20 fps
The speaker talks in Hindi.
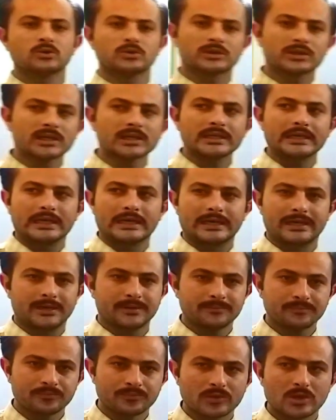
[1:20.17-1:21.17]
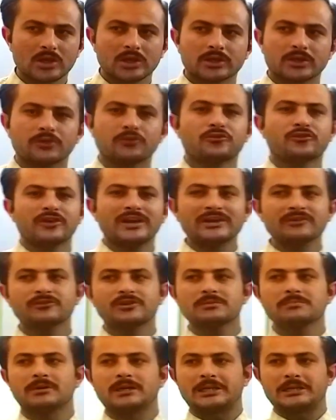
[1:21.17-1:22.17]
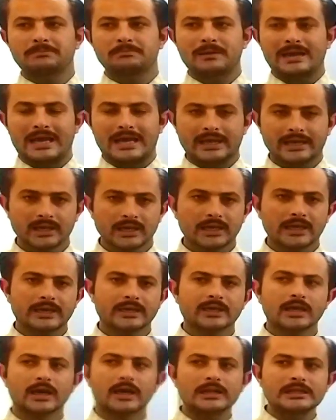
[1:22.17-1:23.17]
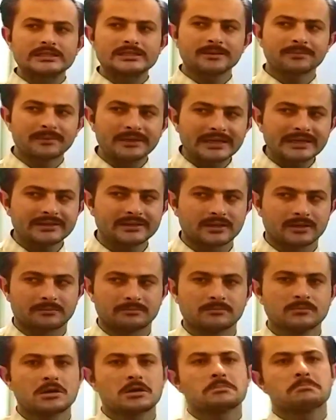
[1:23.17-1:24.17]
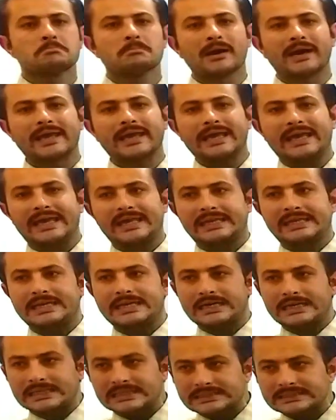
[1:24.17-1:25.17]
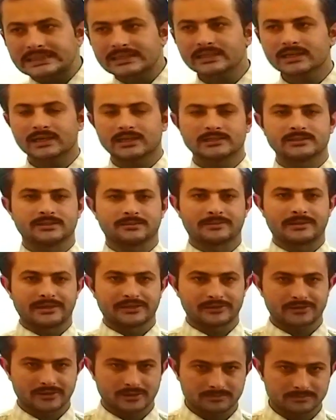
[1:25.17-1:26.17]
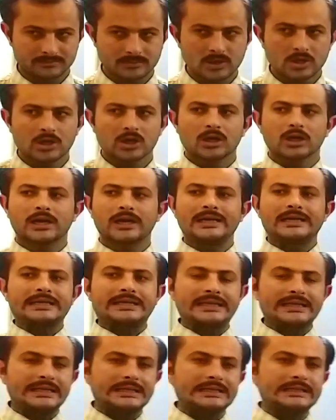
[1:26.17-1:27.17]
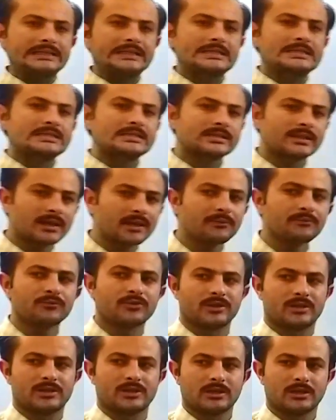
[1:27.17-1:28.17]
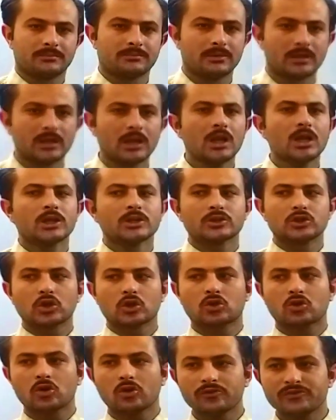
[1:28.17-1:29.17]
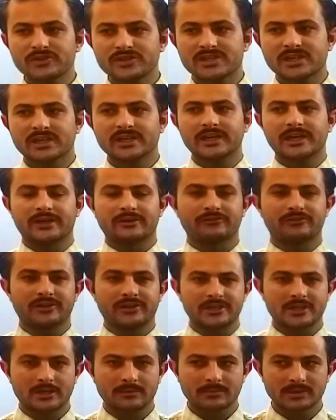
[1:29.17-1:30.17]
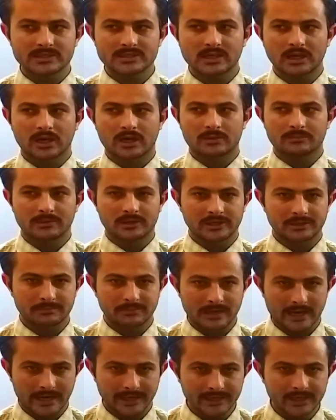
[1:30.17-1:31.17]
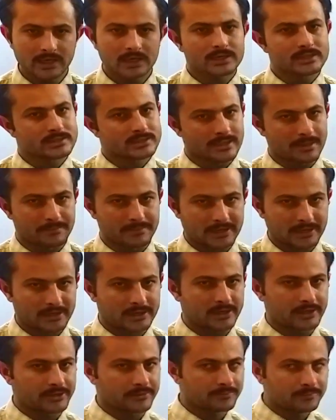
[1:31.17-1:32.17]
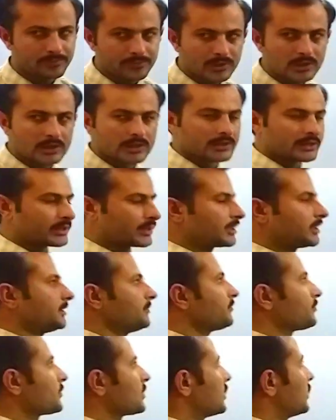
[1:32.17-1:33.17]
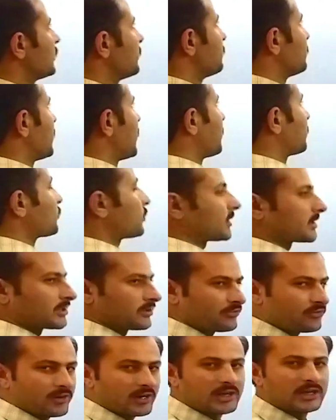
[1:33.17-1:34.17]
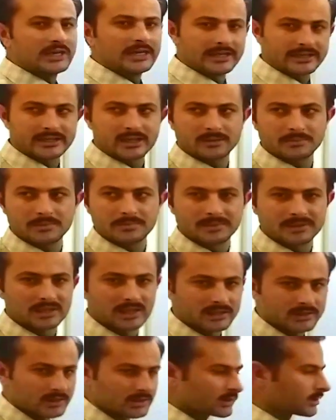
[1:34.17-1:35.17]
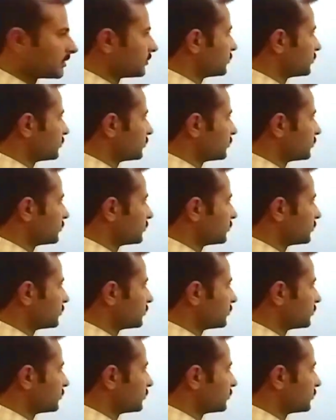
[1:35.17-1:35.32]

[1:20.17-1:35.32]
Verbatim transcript: होता क्या है कि व्हेन वी मल्टीप्लाई एन अल्जेब्रिक टर्म बाय एन अदर अल्जेब्रिक टर्म containing the same variable the coefficient and variables are multiplied separately देखिए मैं आपको एक दफ़ा लिखकर भी बता देता